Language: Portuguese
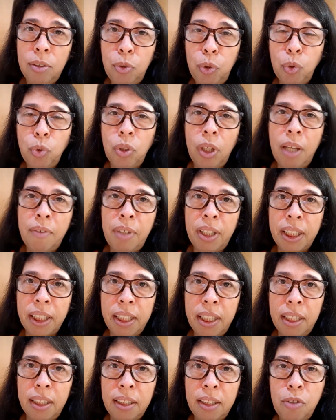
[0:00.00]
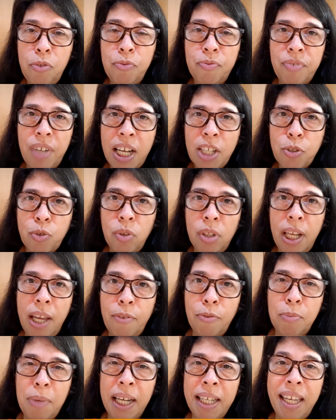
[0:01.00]
tudo leva a crer que o Vasco
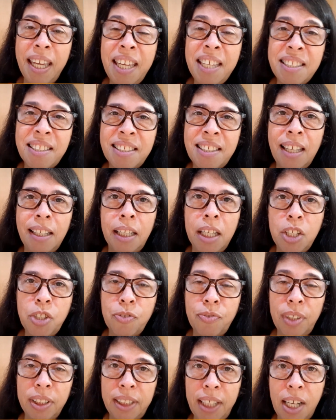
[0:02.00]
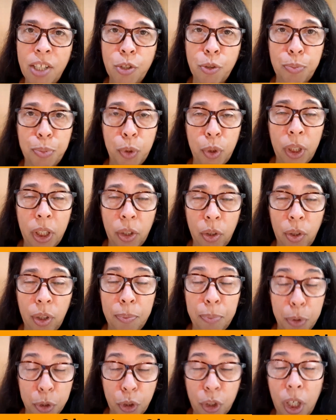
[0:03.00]
leva uma excelente vantagem,
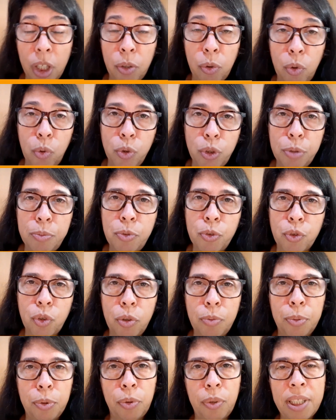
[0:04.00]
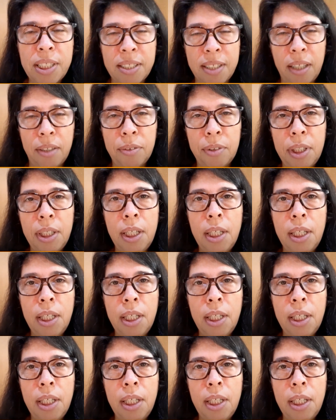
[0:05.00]
pois ganhou, o último jogo por 1 a 0.